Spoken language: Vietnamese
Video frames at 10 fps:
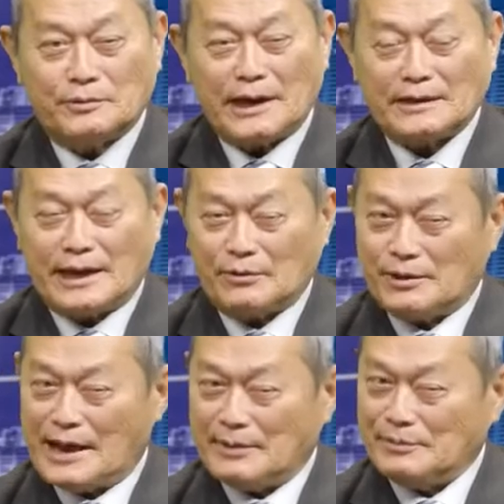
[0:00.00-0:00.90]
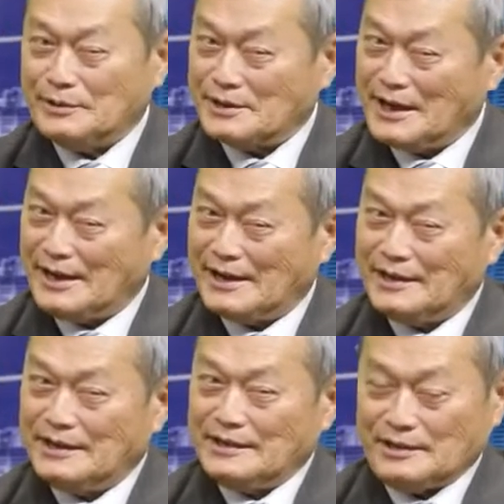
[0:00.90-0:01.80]
khán giả của đài mới được nghe
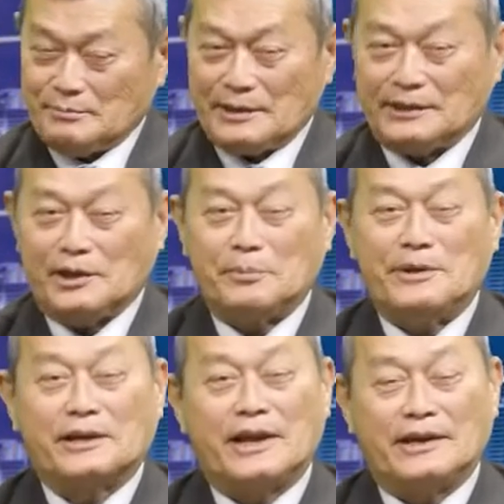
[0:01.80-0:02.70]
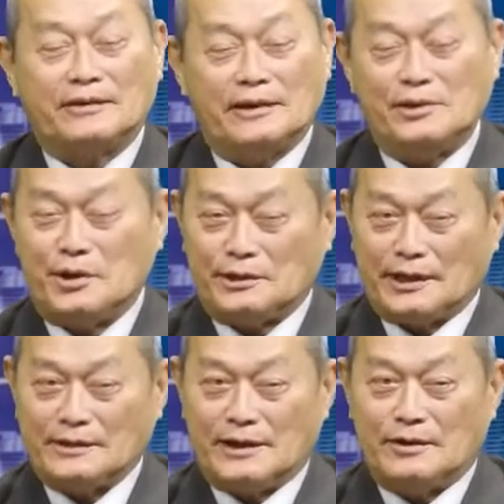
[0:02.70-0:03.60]
những băng tin hấp dẫn này lý do
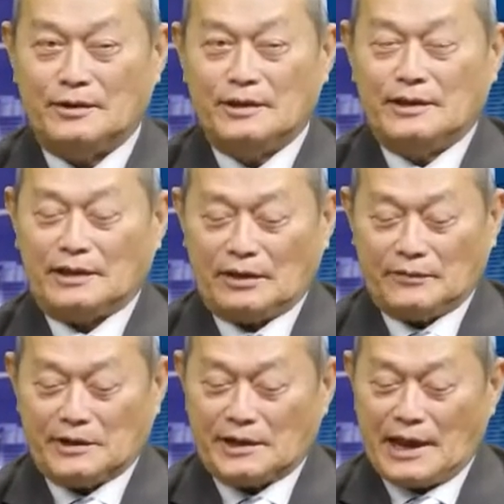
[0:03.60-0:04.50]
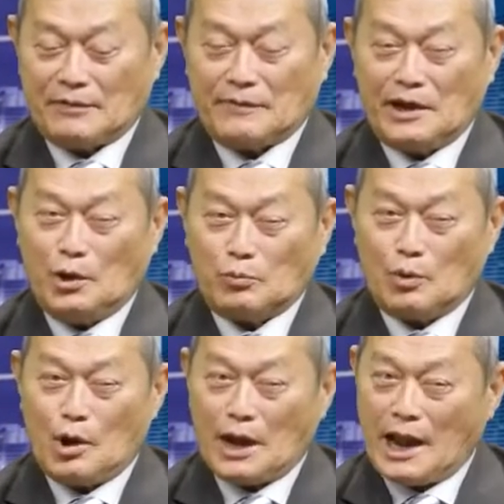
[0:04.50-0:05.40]
tại sao tại vì cái này phải lục
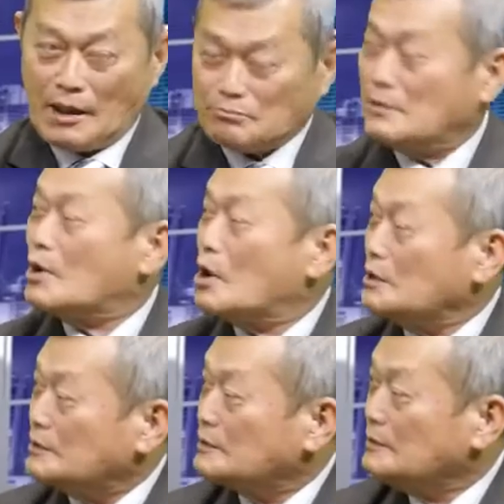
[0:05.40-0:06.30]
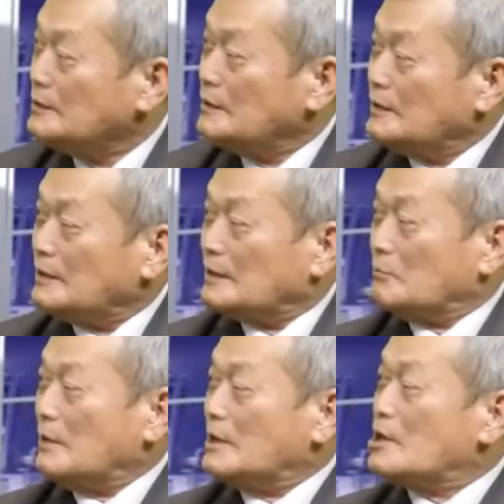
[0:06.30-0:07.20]
loại lắm mới có được
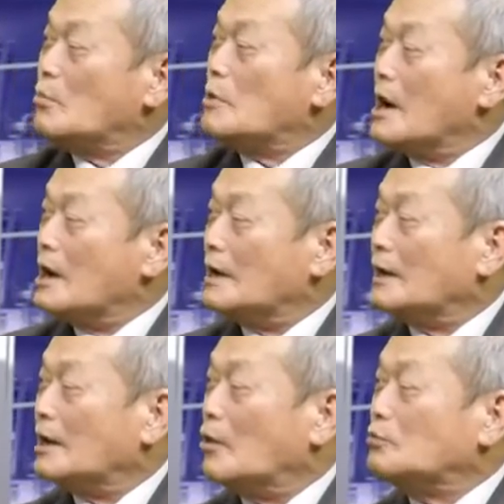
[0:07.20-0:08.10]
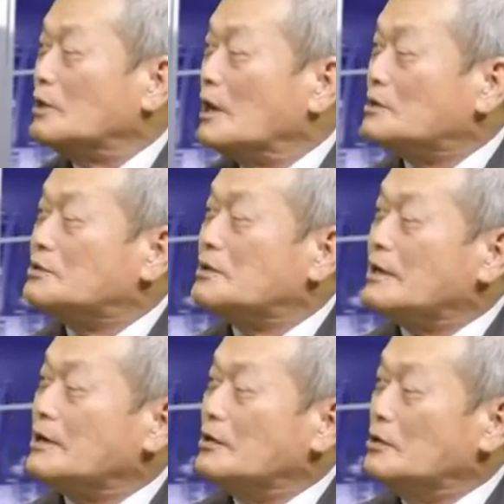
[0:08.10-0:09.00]
mình không ngờ rằng ông
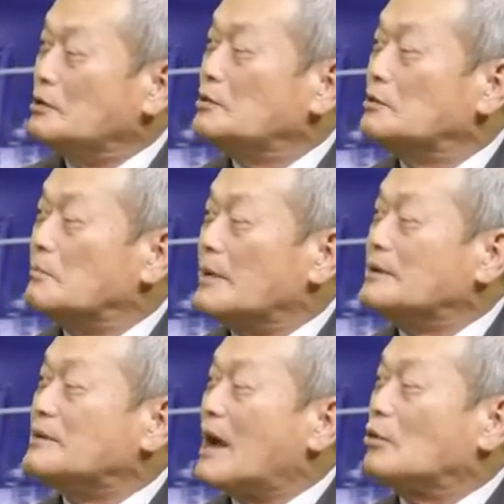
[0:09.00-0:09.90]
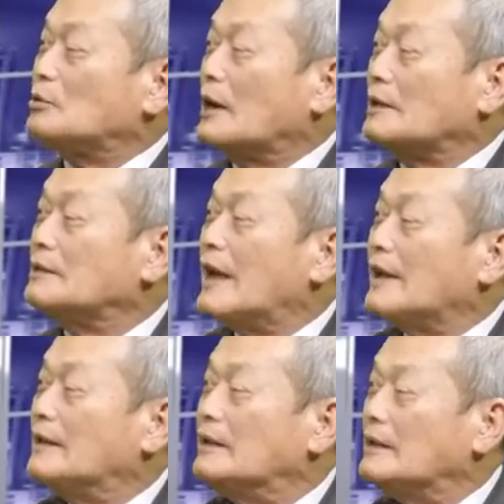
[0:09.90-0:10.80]
Zelensky được nước Mỹ trao tận
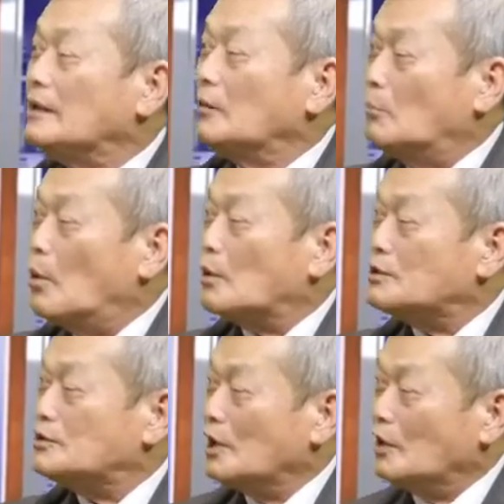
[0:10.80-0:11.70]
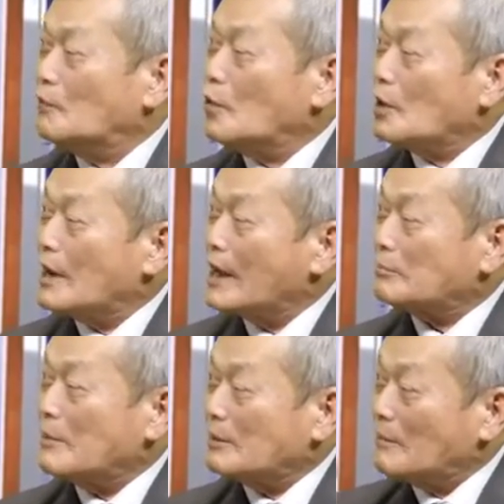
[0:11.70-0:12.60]
tay một cái telephone đặc
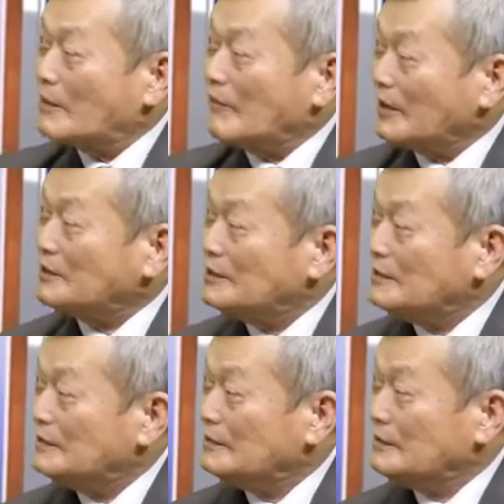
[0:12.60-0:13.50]
biệt bằng vệ tinh